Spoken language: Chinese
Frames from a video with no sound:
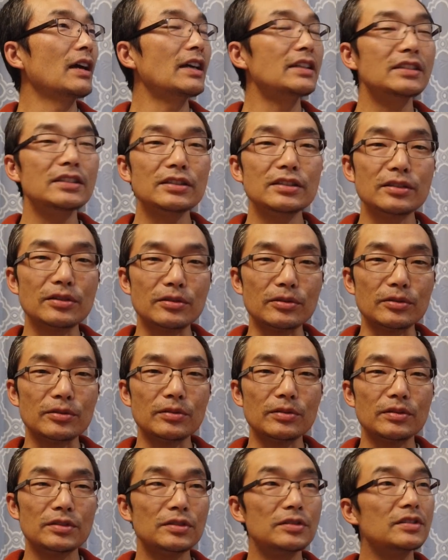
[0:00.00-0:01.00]
它是
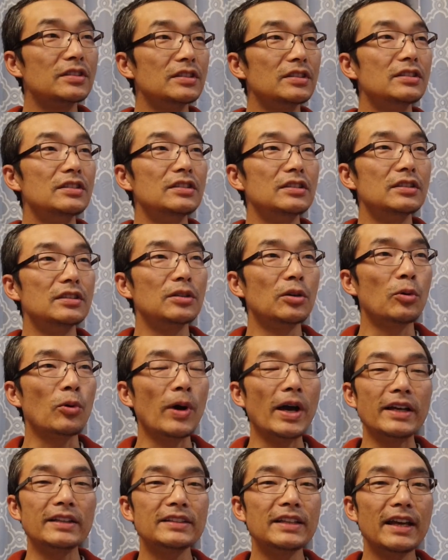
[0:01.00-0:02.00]
有，就是你
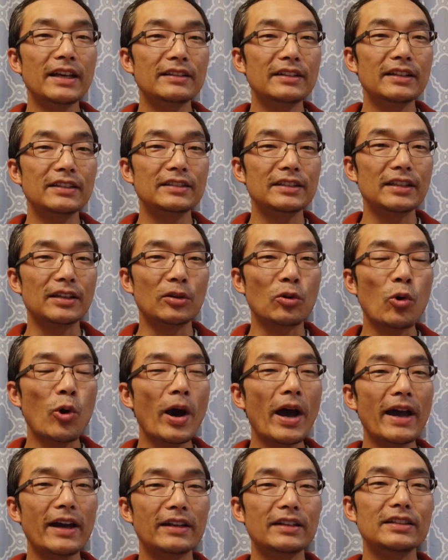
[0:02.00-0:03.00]
怀念那些
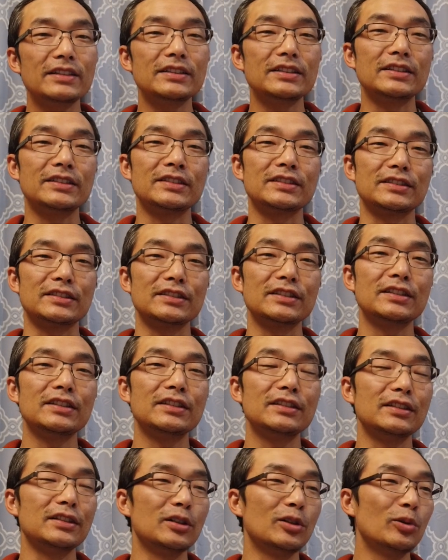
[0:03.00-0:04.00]
快乐的时
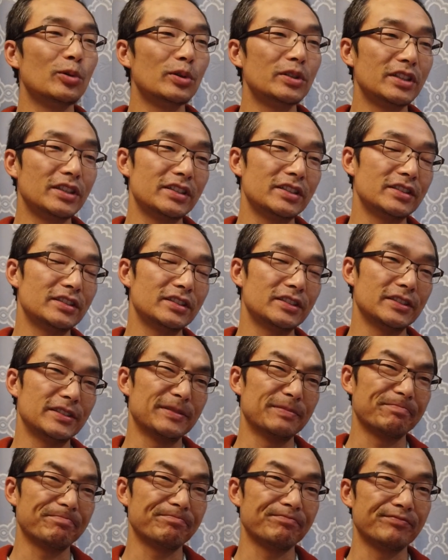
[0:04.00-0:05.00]
刻，或者
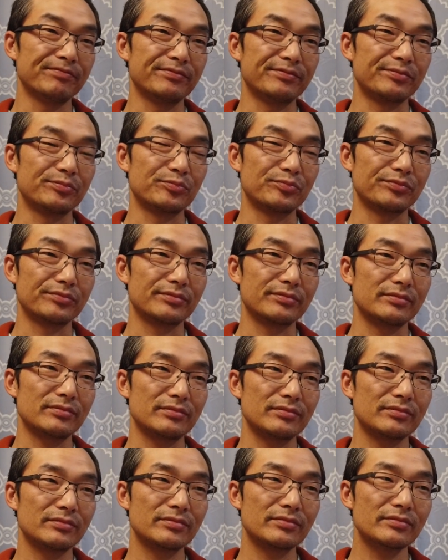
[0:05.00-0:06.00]
是嗯，
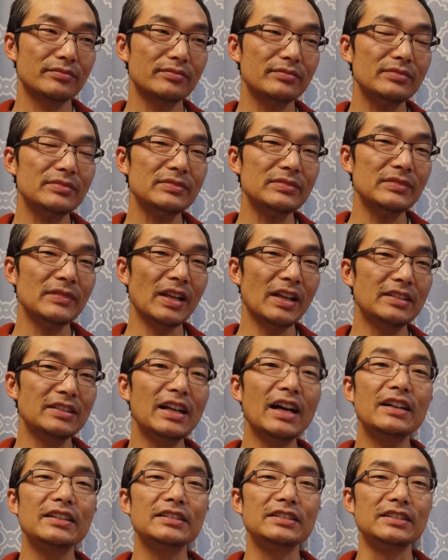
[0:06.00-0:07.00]

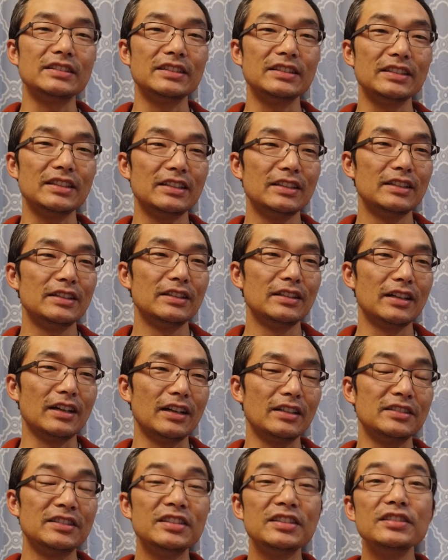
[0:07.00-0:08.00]
让你
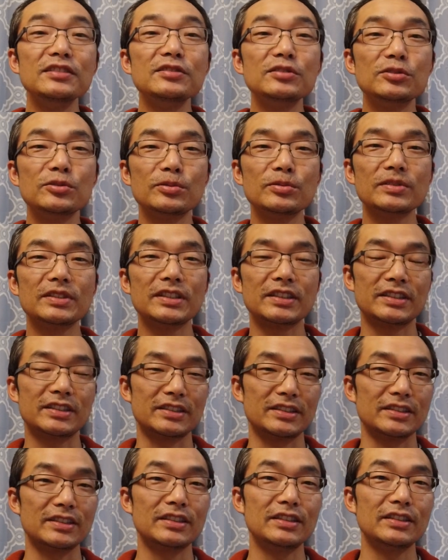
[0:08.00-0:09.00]
啊轻松的
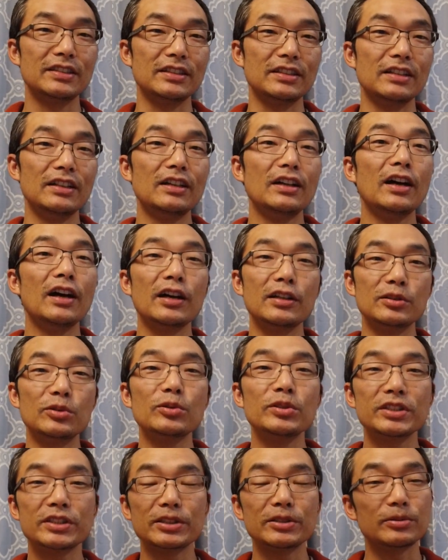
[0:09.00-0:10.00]
时刻，很
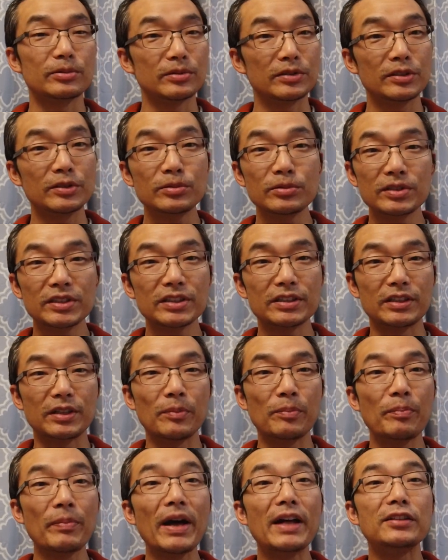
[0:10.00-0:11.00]
多时候都
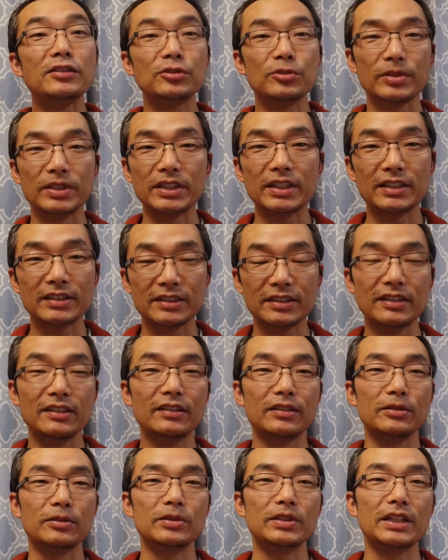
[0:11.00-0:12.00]
是伴随着
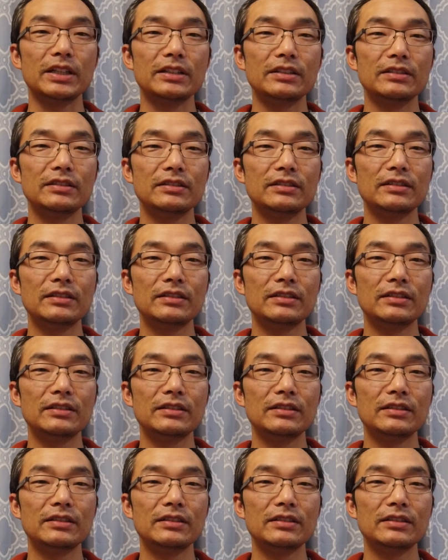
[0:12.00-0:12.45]
心流的。